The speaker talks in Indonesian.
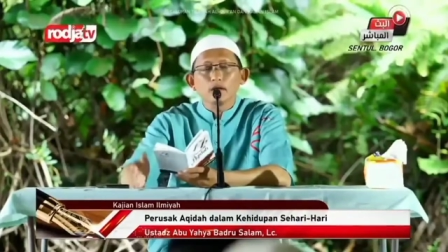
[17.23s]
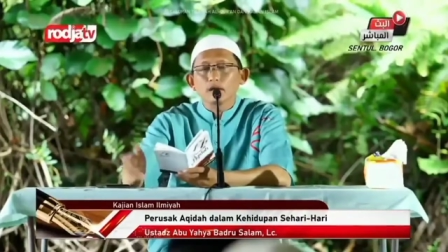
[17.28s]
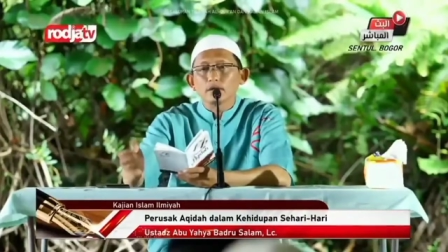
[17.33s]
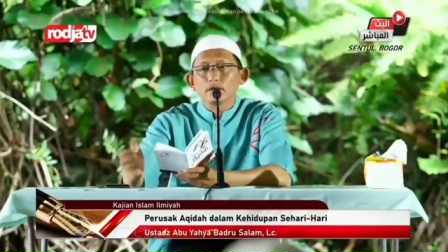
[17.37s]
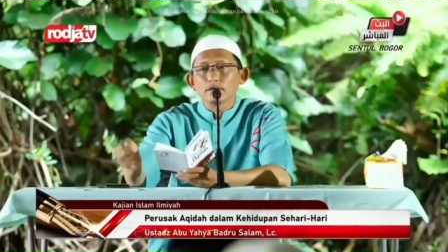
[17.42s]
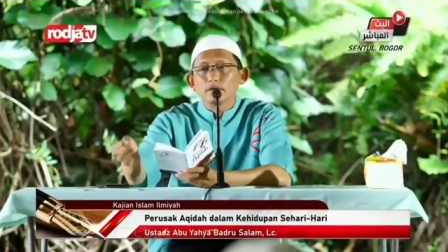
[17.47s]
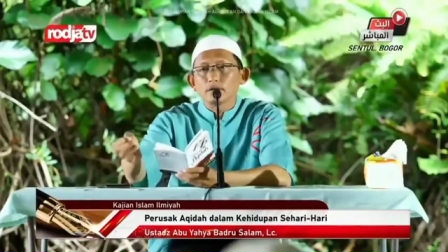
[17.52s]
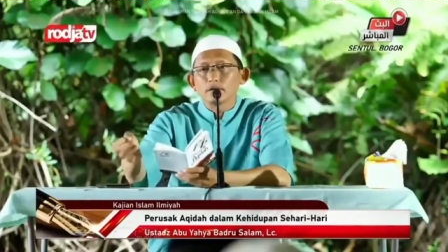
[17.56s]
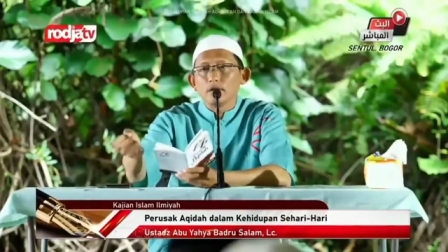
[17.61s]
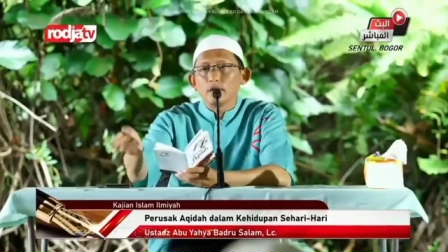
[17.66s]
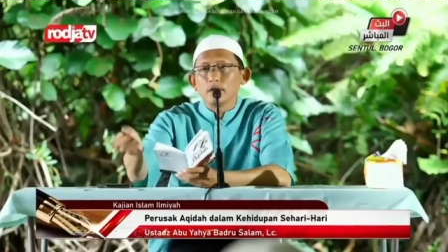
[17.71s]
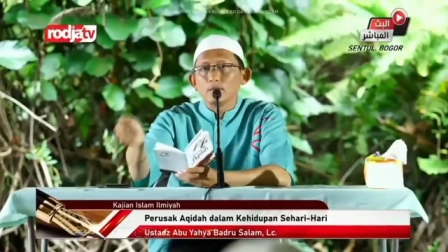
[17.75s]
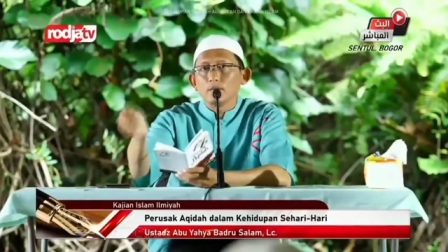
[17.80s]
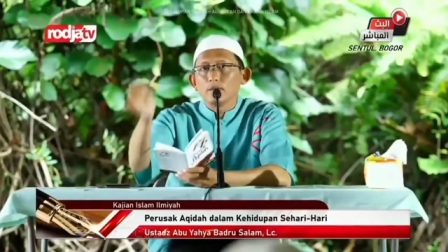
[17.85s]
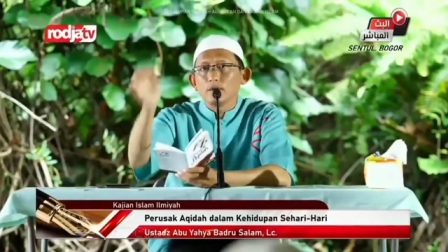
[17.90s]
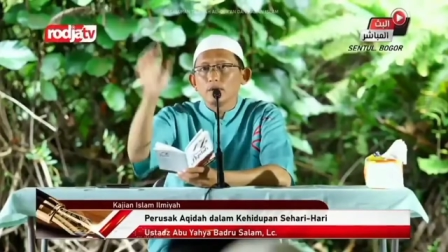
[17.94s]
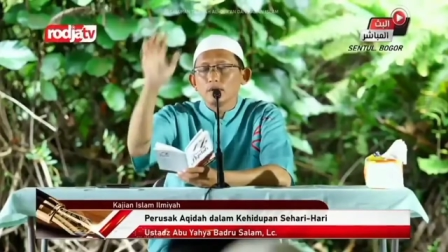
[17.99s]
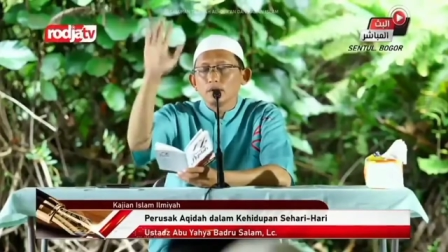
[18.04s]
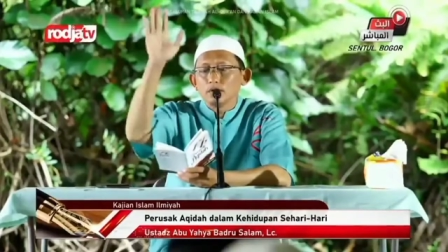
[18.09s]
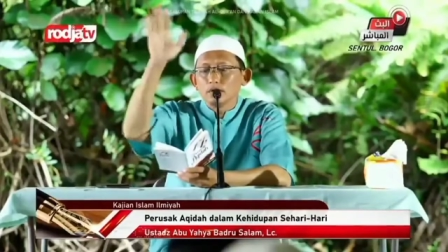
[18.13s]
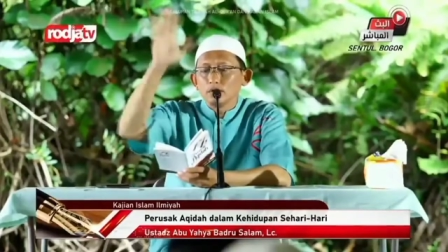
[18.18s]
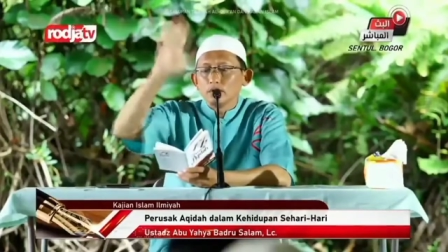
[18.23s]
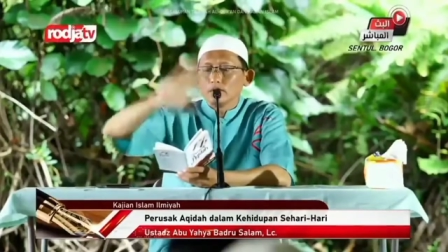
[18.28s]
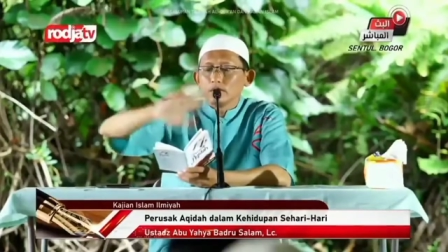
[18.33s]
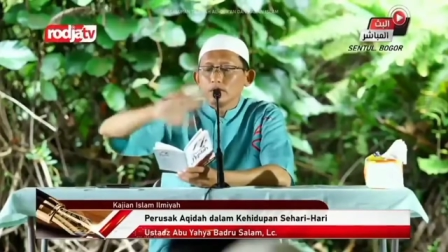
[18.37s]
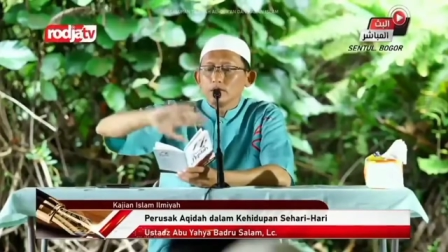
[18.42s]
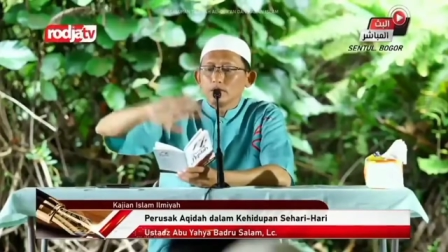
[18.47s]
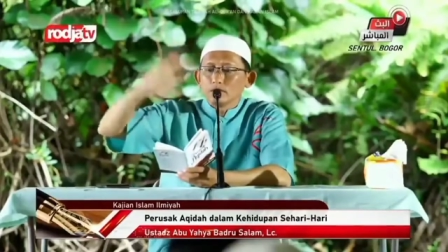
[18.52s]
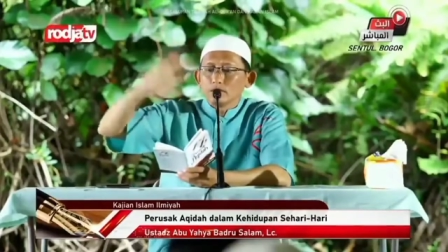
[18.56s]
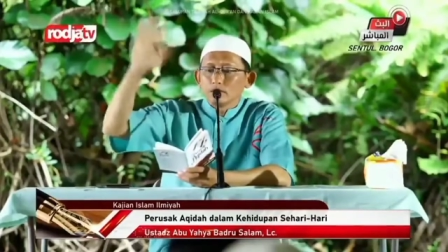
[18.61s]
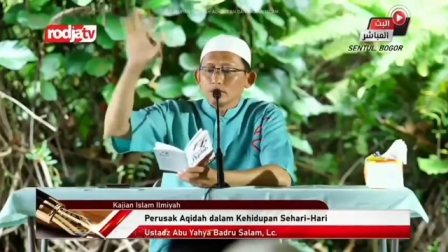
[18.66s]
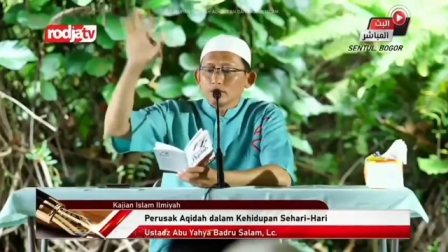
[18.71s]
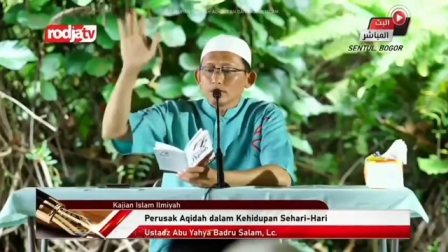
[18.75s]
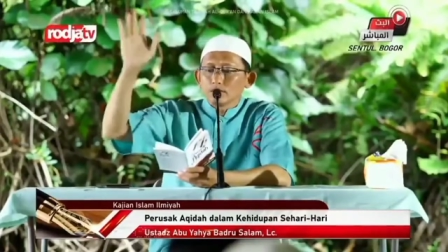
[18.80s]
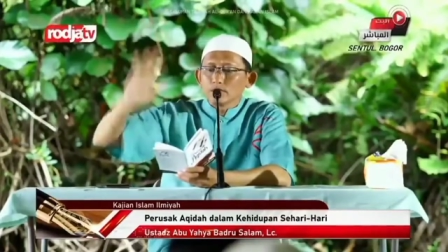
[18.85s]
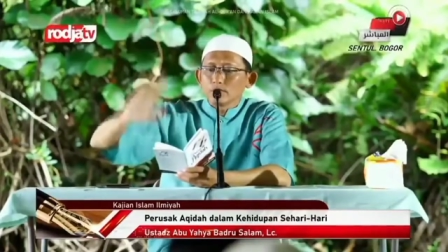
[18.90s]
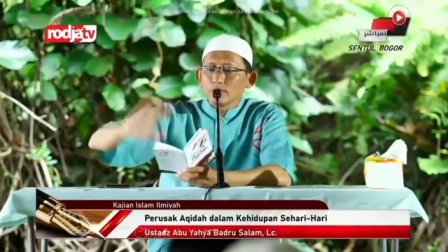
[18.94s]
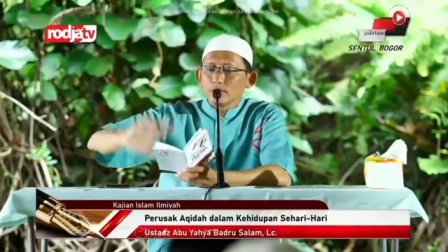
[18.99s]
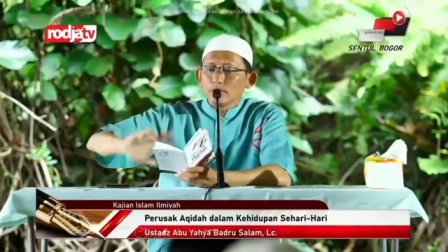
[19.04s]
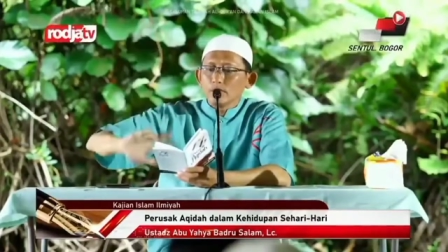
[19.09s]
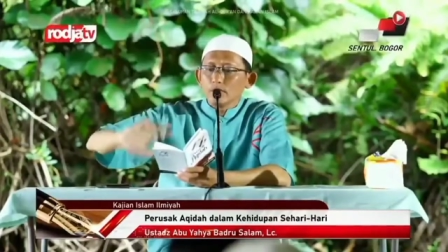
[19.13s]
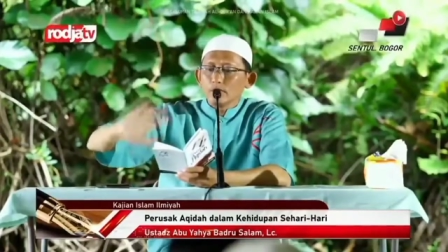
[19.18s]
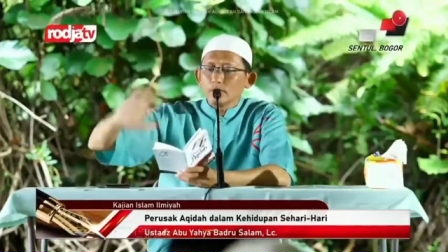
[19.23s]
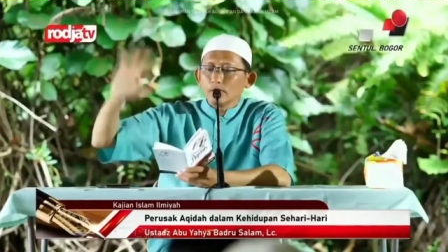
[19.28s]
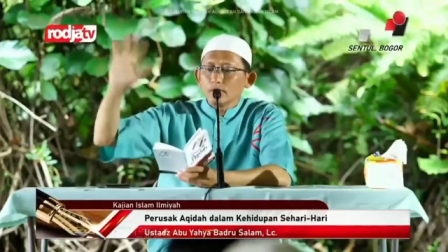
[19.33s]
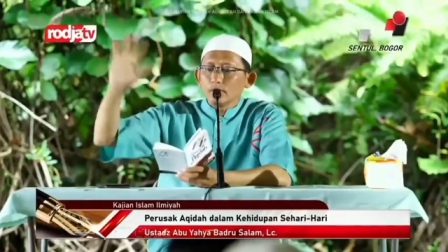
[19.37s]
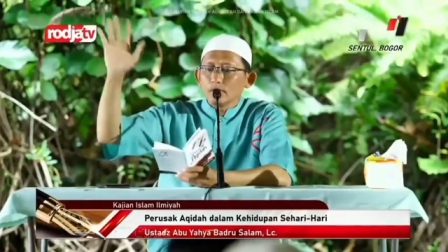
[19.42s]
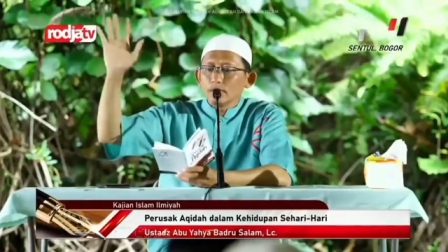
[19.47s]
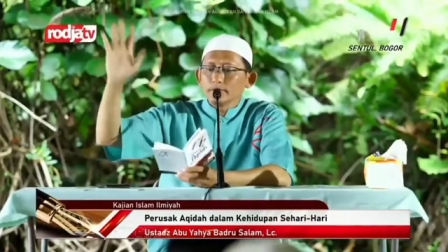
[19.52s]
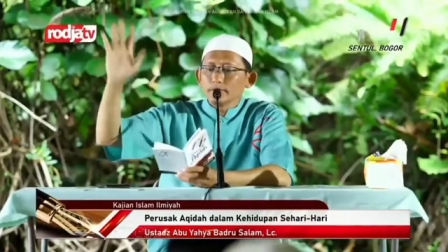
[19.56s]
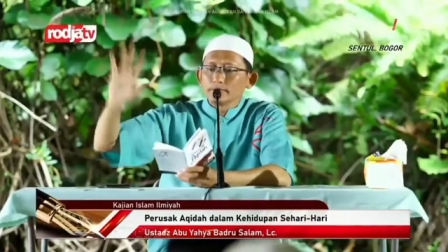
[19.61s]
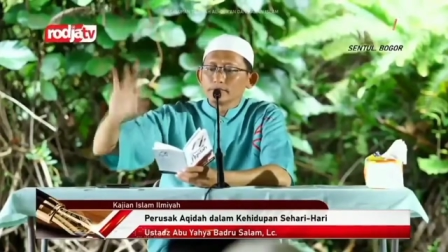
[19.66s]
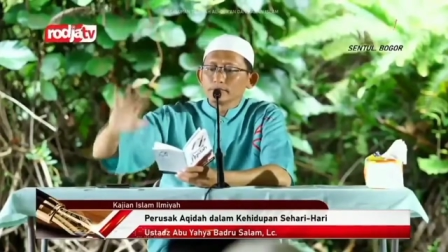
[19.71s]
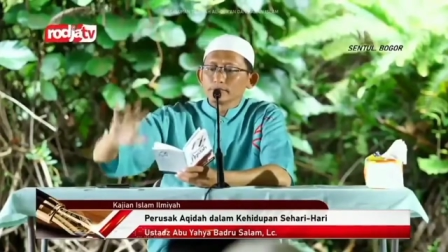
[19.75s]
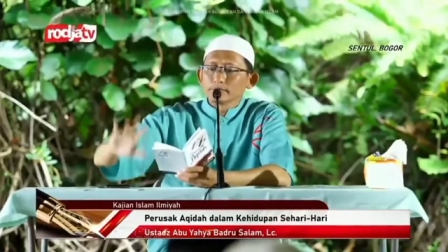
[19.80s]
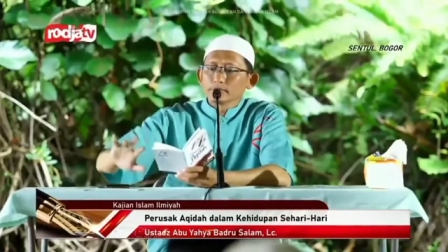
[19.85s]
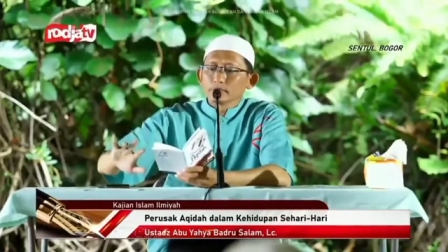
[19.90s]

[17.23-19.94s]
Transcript: darahnya diambil supaya apa?